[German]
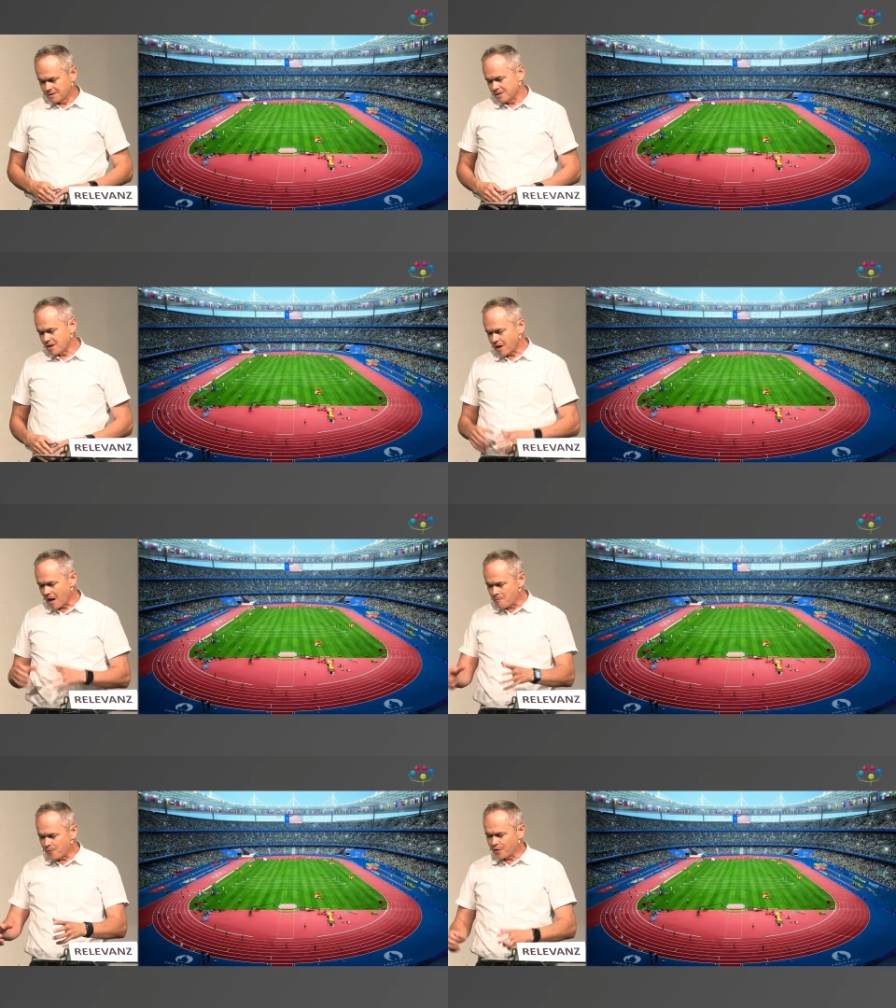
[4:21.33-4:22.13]
Die
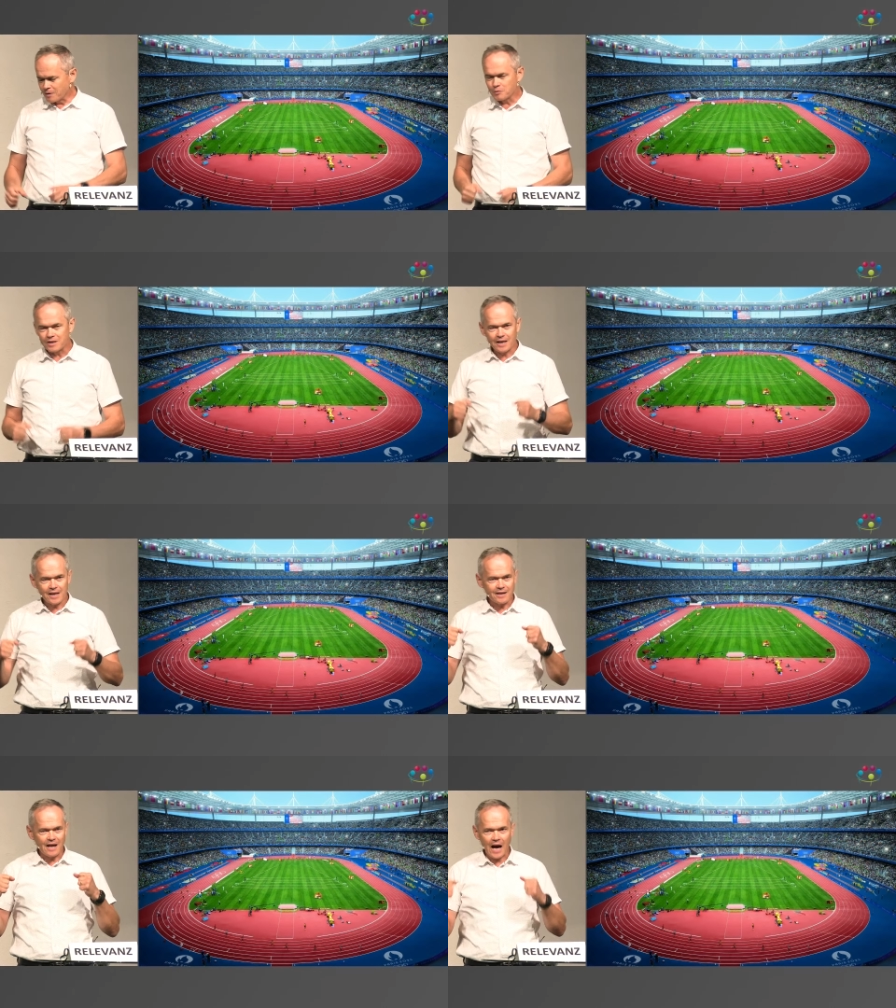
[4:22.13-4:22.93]
kämpfen und
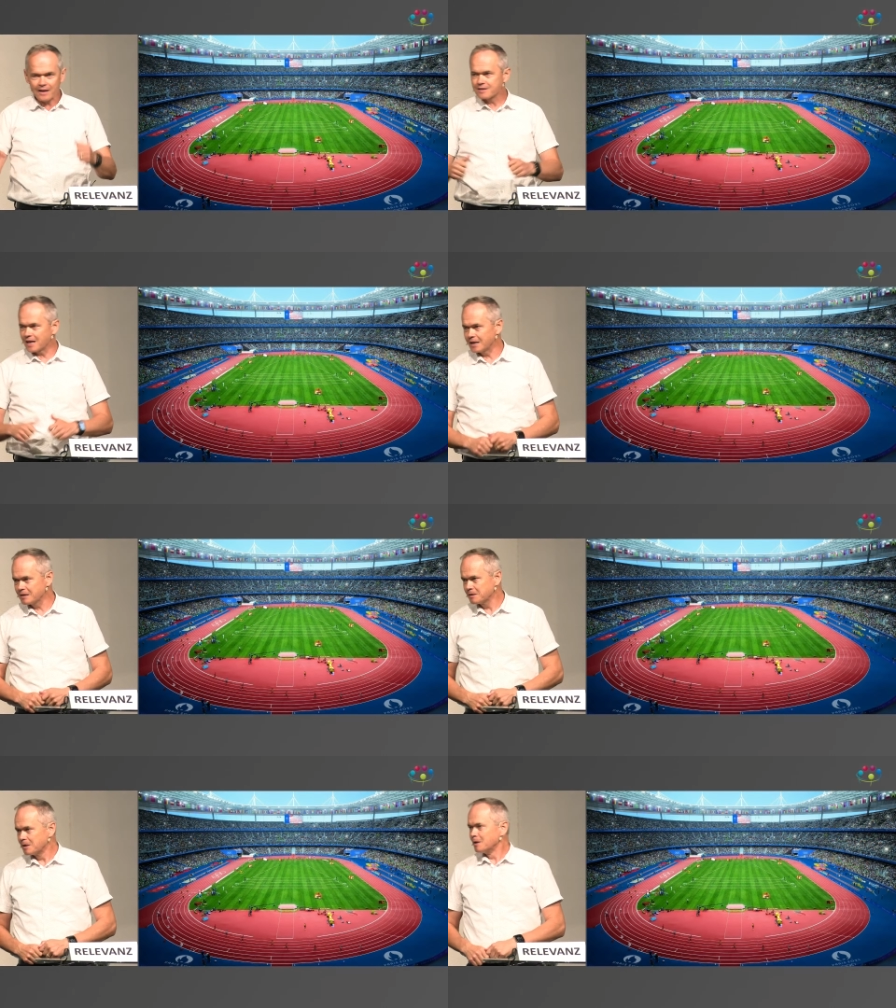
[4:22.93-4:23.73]
legen Hand
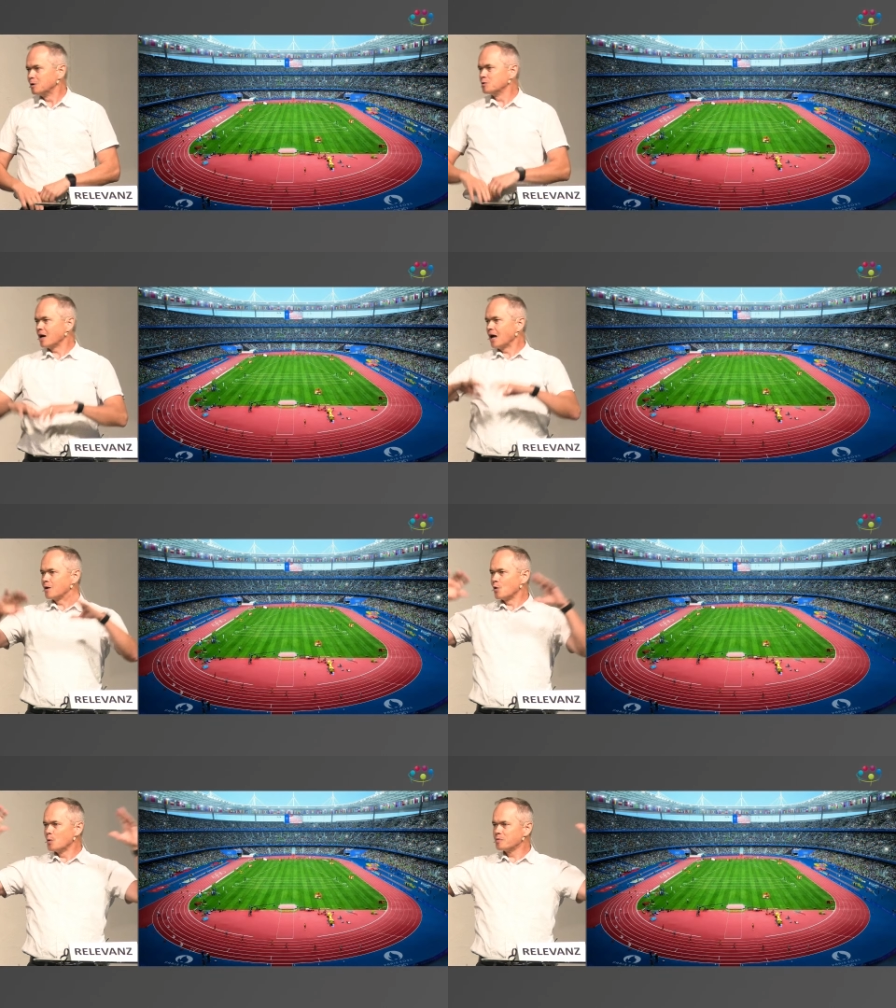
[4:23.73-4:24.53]
an und
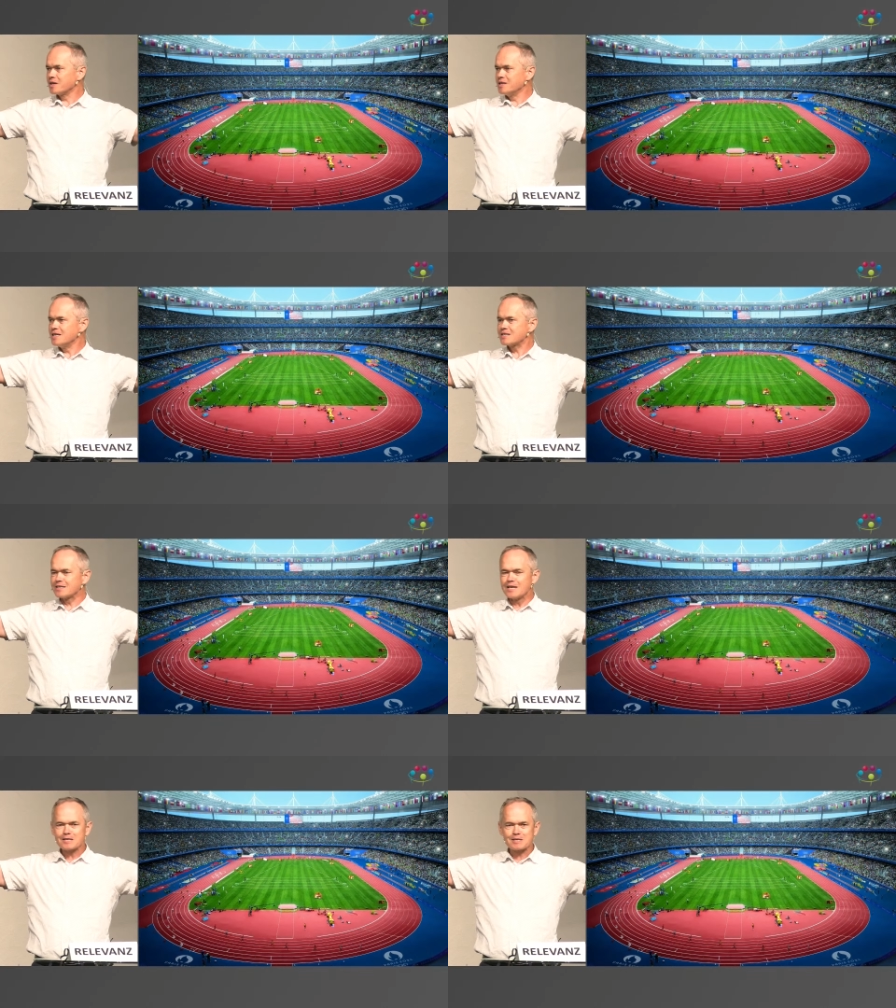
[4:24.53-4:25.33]
alle oben
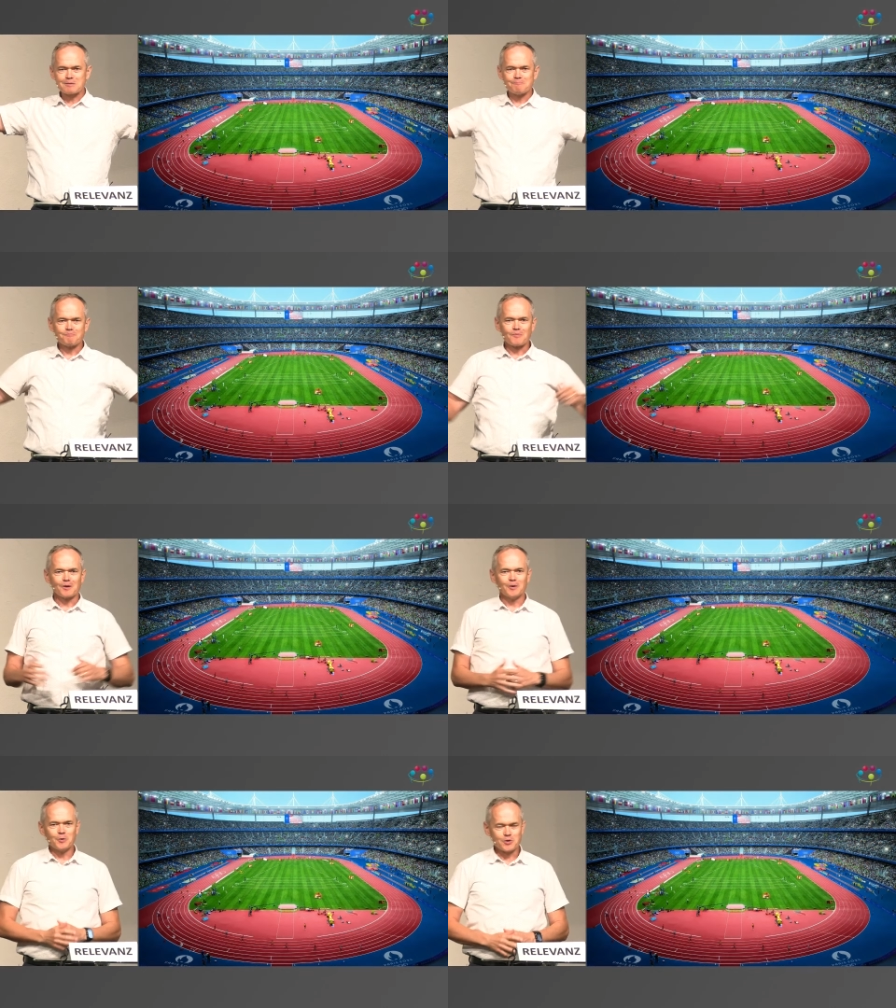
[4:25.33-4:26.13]
genießen es
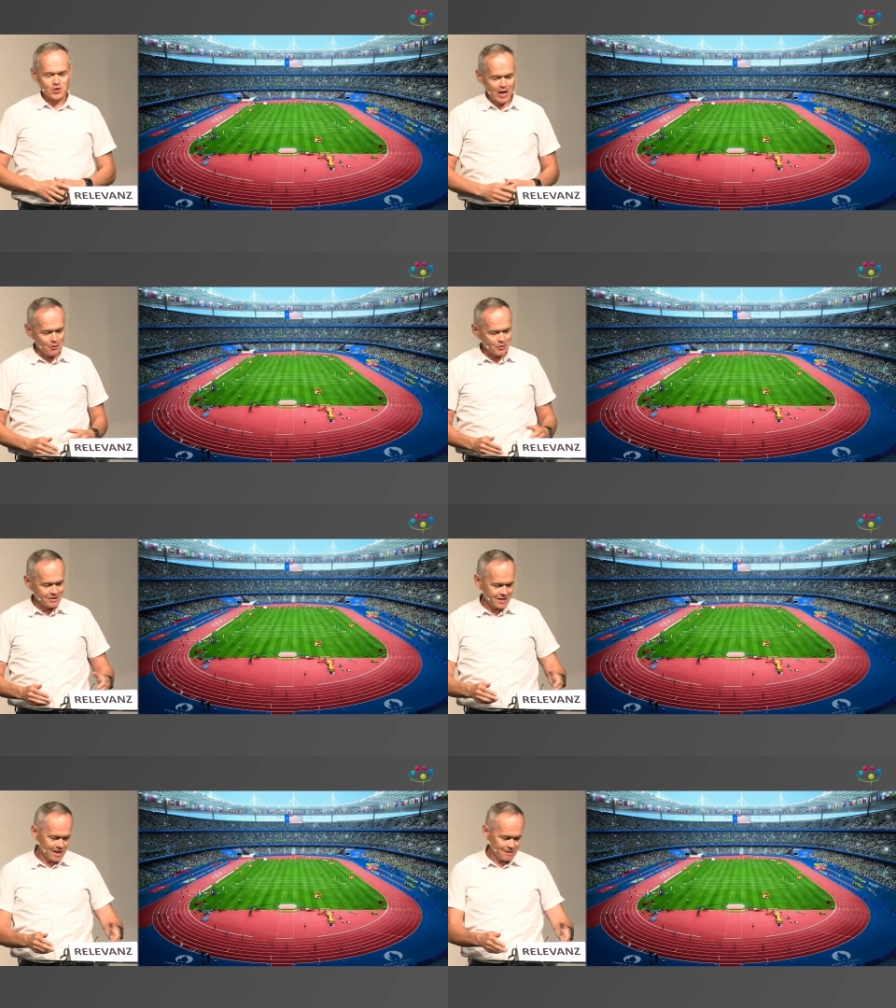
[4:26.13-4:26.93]
und staunen
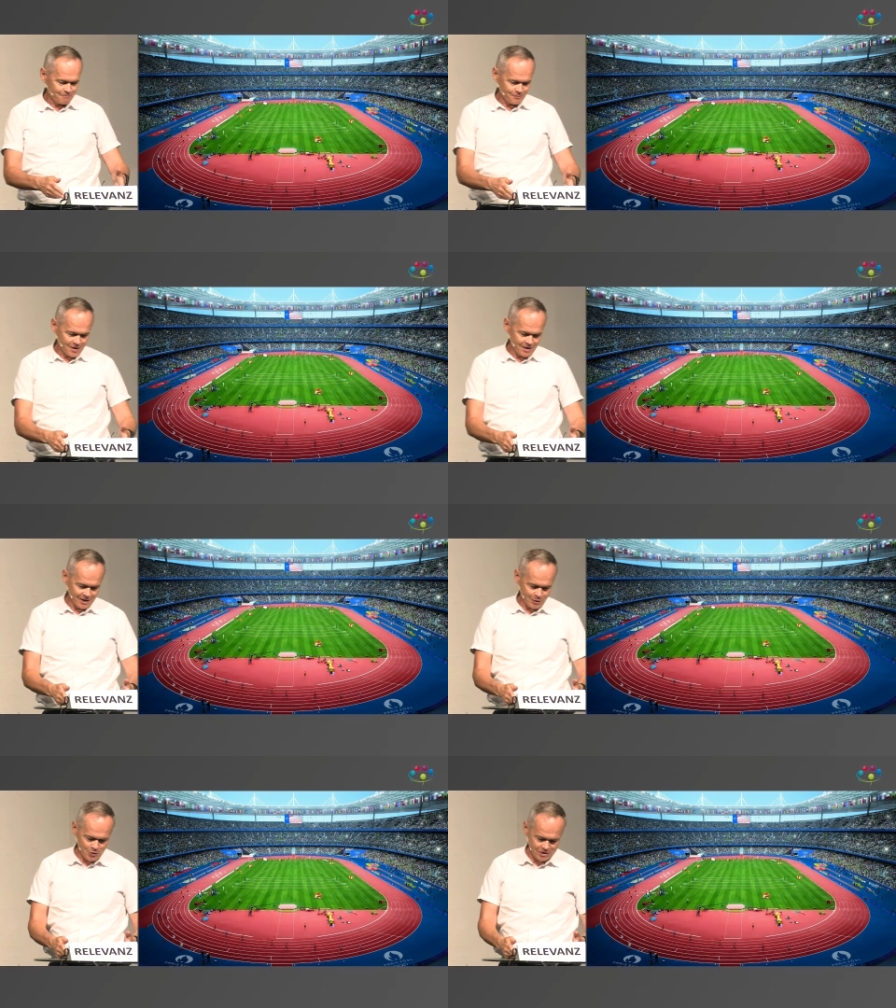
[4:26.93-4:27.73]
da
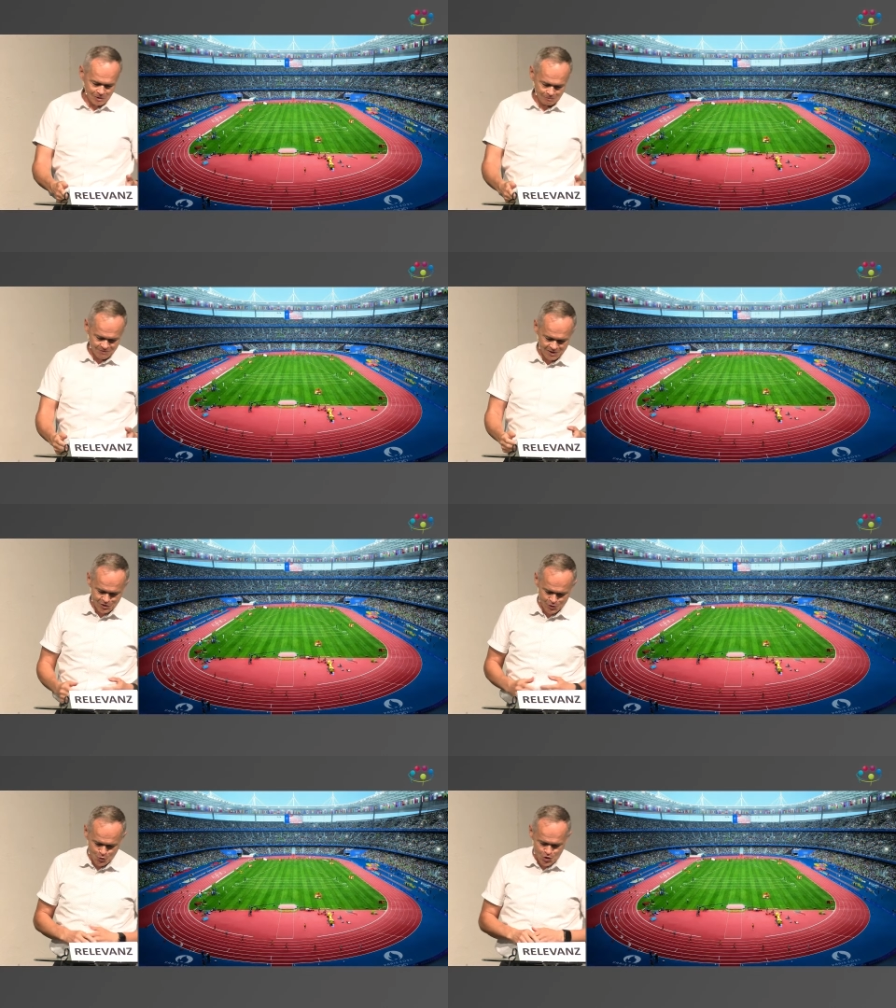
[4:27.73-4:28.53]
herunter, sind
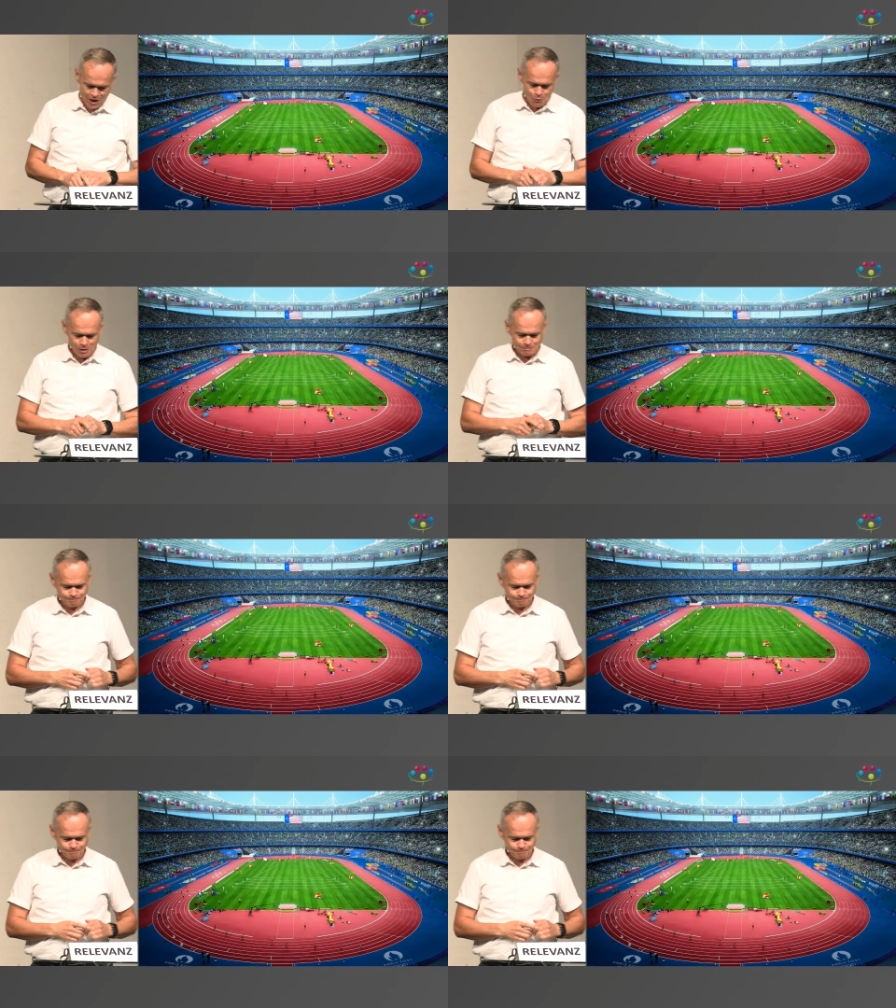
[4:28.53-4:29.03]
Zuschauer.